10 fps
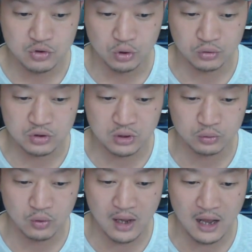ちょっとした
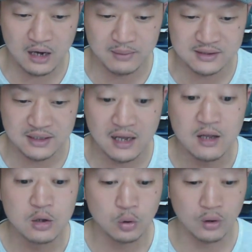ことはあります
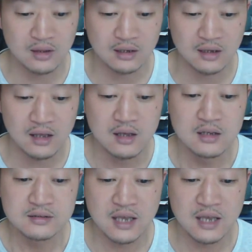が、これだけで